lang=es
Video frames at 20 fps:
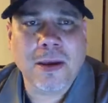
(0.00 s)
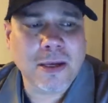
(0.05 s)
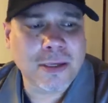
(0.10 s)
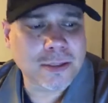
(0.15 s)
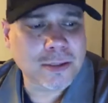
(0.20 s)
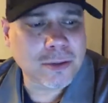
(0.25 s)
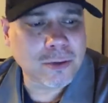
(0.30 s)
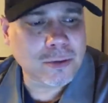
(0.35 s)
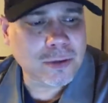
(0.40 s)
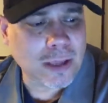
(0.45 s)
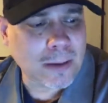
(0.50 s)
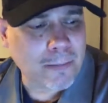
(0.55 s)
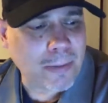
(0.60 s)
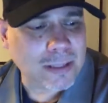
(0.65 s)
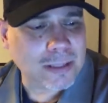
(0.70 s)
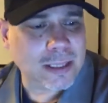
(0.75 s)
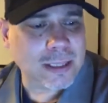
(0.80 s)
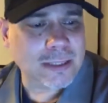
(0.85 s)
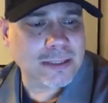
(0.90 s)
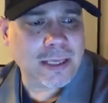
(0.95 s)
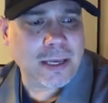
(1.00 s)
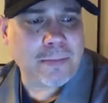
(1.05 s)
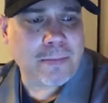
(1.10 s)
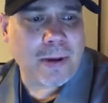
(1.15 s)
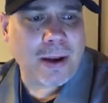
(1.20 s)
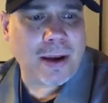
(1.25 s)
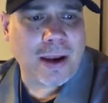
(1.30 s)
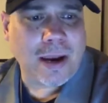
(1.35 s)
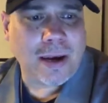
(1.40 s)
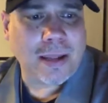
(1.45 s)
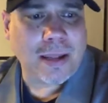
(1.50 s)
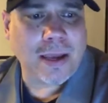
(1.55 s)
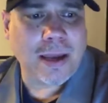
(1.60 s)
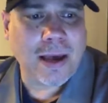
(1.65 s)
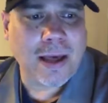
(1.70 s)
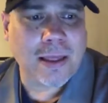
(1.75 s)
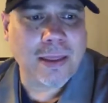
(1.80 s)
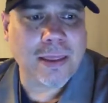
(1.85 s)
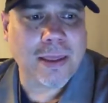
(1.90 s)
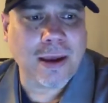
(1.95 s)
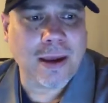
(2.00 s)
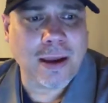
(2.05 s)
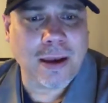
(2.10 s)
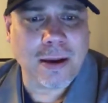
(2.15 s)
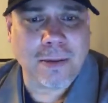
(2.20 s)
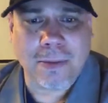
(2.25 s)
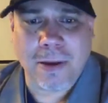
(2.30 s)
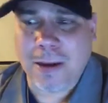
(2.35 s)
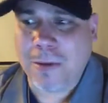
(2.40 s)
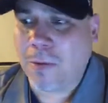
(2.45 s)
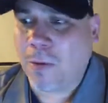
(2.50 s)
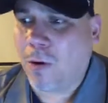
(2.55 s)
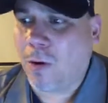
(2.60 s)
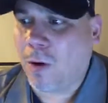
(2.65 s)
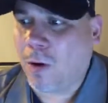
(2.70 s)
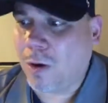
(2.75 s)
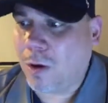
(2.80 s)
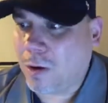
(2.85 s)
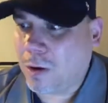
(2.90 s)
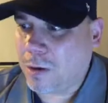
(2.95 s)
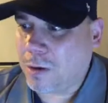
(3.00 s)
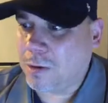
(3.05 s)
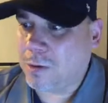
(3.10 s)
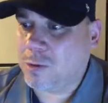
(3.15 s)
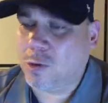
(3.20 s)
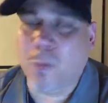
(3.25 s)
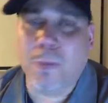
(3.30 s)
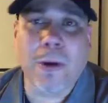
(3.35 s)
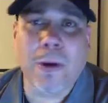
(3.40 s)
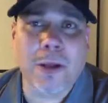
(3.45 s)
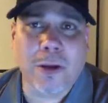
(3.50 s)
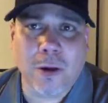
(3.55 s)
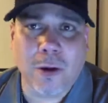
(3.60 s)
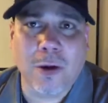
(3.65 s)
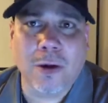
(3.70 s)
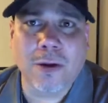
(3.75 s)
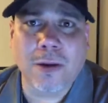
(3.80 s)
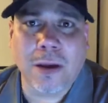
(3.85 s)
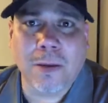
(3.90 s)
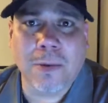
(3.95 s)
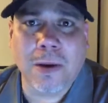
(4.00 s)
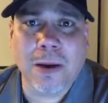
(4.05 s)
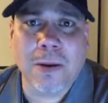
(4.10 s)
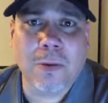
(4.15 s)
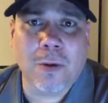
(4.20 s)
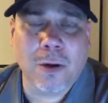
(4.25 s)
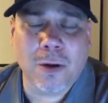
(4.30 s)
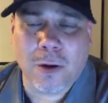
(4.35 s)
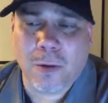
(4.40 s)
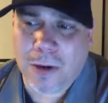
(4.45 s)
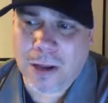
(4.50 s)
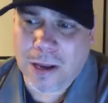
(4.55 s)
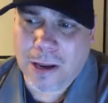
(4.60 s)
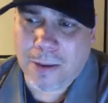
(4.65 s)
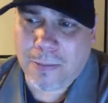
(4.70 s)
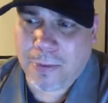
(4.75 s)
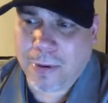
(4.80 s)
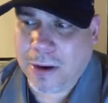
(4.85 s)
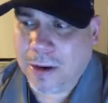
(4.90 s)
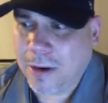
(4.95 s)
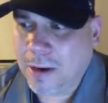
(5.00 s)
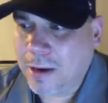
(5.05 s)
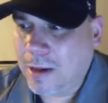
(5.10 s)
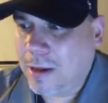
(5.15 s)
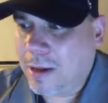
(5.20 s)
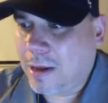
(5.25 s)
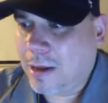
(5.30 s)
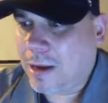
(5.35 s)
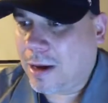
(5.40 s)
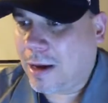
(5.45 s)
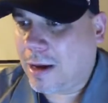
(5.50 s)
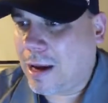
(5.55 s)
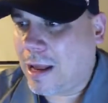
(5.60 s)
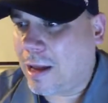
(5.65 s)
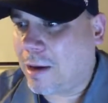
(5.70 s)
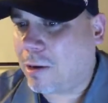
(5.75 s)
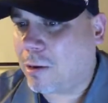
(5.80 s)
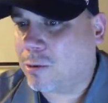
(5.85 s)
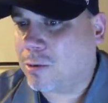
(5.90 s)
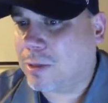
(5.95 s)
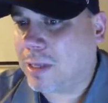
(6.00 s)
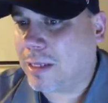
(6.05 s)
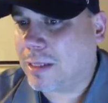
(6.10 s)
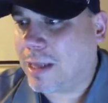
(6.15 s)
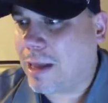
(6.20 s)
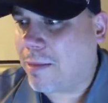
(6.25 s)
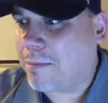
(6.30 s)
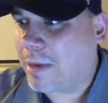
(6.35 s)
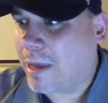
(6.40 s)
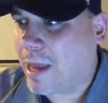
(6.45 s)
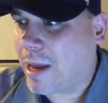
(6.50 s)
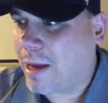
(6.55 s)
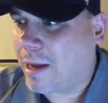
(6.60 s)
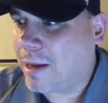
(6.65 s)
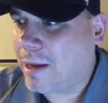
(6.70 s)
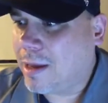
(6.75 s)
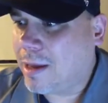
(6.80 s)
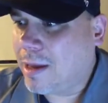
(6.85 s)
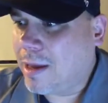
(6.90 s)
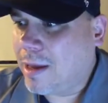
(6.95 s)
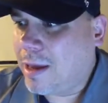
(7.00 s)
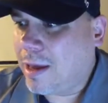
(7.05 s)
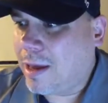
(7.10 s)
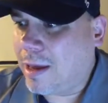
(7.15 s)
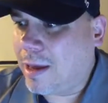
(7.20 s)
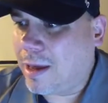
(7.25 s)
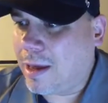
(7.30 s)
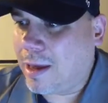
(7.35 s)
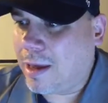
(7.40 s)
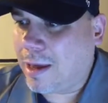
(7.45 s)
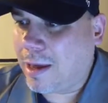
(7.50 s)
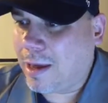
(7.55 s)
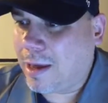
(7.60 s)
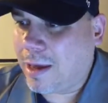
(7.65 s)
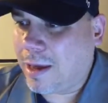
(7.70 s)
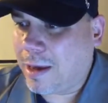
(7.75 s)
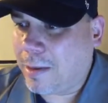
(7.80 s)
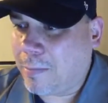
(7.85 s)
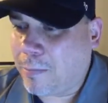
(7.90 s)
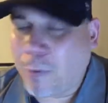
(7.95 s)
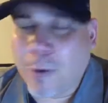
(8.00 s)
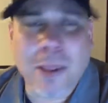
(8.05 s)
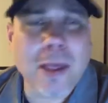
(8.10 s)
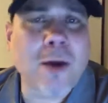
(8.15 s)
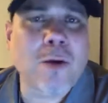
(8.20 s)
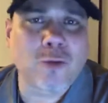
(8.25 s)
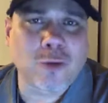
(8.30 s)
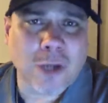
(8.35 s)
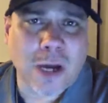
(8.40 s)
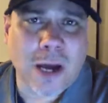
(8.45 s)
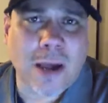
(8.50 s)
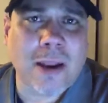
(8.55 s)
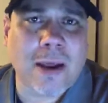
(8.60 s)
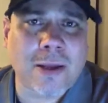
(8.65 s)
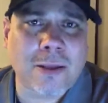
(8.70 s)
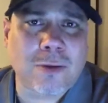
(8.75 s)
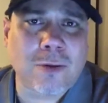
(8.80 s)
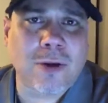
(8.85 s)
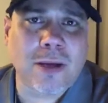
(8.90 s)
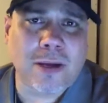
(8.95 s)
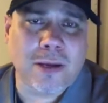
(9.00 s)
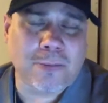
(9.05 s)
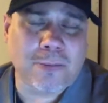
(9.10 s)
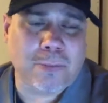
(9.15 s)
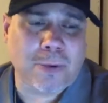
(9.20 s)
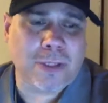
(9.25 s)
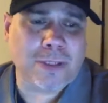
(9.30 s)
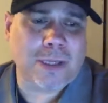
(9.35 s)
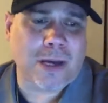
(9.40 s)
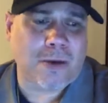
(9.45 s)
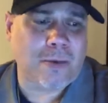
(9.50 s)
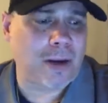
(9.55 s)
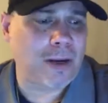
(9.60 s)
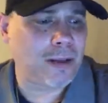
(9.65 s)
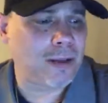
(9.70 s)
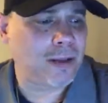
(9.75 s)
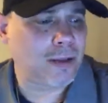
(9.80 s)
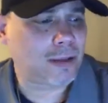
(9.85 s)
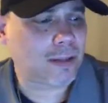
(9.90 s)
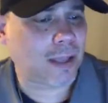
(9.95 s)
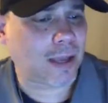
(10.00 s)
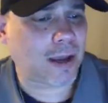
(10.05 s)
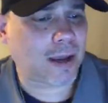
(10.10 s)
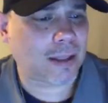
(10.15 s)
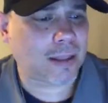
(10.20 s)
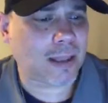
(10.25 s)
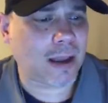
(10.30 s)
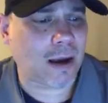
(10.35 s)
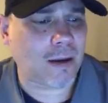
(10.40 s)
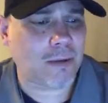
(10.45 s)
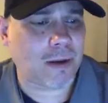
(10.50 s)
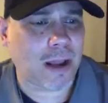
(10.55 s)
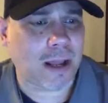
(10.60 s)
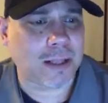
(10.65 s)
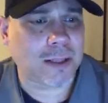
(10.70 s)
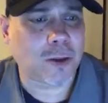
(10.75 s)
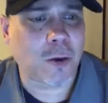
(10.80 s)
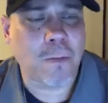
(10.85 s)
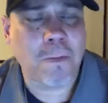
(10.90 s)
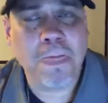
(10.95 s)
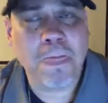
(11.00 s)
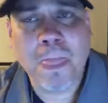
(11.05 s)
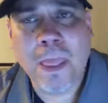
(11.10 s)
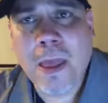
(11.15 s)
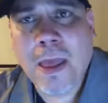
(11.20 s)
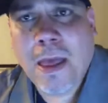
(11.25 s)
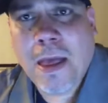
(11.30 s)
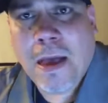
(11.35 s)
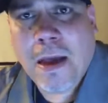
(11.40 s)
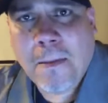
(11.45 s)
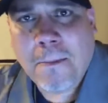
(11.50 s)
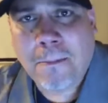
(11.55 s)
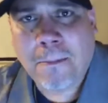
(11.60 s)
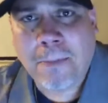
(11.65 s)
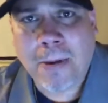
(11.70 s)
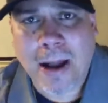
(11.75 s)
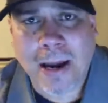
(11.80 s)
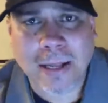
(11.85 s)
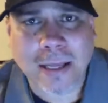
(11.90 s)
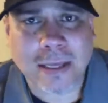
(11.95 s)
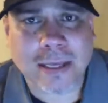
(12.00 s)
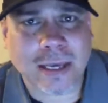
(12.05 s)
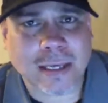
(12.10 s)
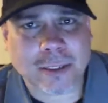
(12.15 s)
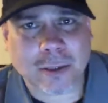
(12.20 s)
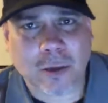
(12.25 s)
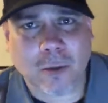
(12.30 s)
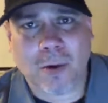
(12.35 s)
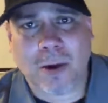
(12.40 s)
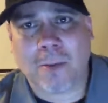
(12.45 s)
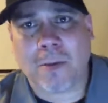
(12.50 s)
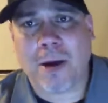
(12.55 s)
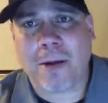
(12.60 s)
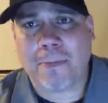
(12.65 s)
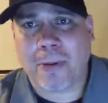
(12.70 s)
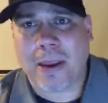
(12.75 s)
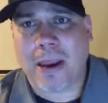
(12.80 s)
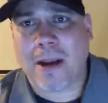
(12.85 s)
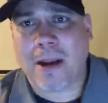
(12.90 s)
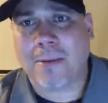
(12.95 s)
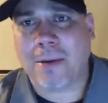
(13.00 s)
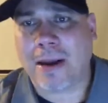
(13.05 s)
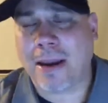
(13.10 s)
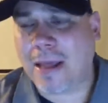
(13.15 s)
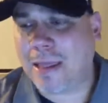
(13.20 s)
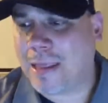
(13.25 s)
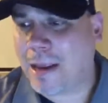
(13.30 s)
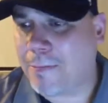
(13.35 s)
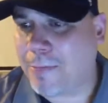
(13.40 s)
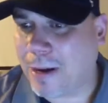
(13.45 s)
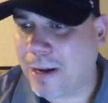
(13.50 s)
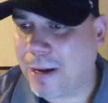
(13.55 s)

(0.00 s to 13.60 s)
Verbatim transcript: si usted participa en la liga del béisbol superior, del béisbol doble A, pues claro que usted también puede escuchar esto y, y pues saber de qué está hablando palillito. Vamos a esperar, ¿verdad? Dar pal